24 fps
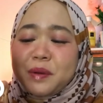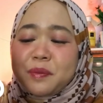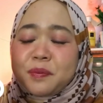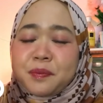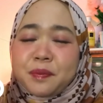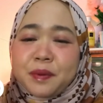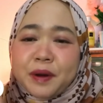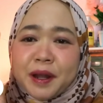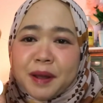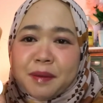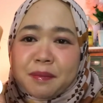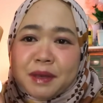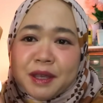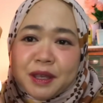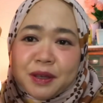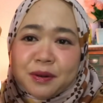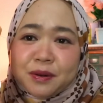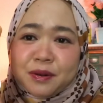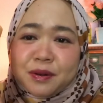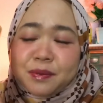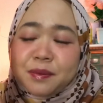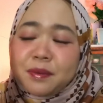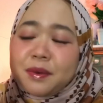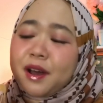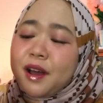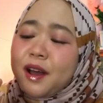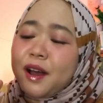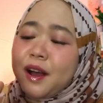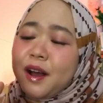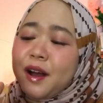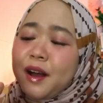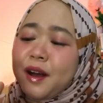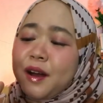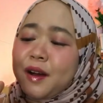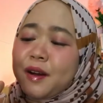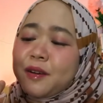Premium
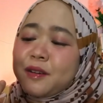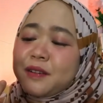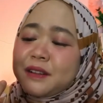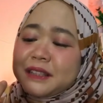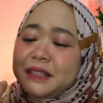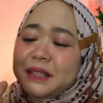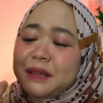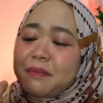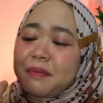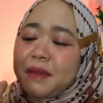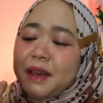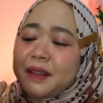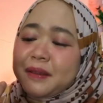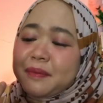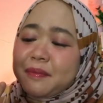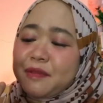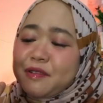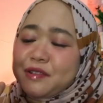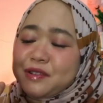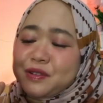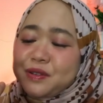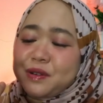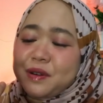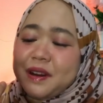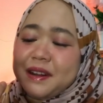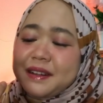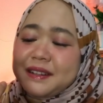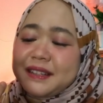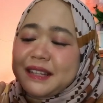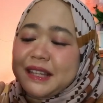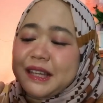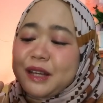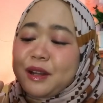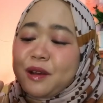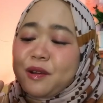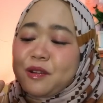Ultimate
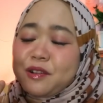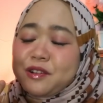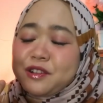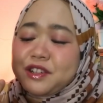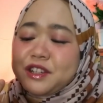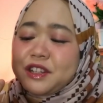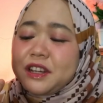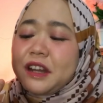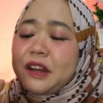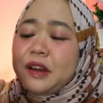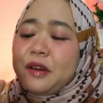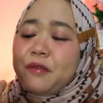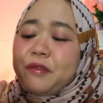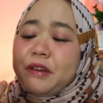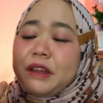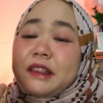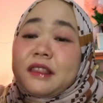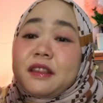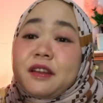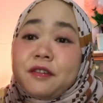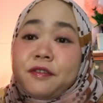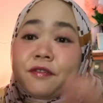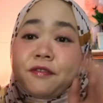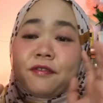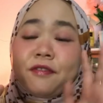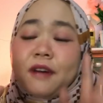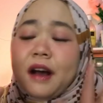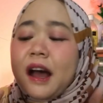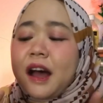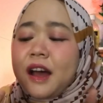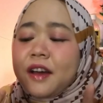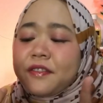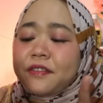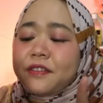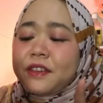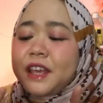Moisturizing Lotion with
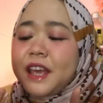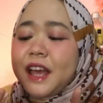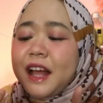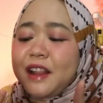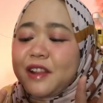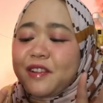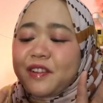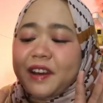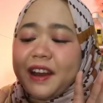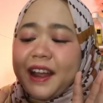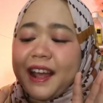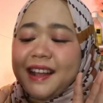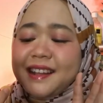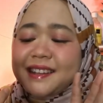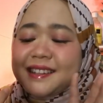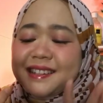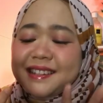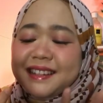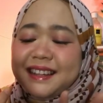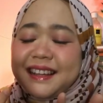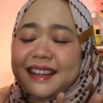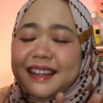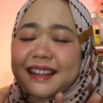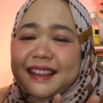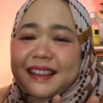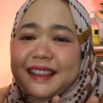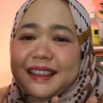5 Hyaluronic Acid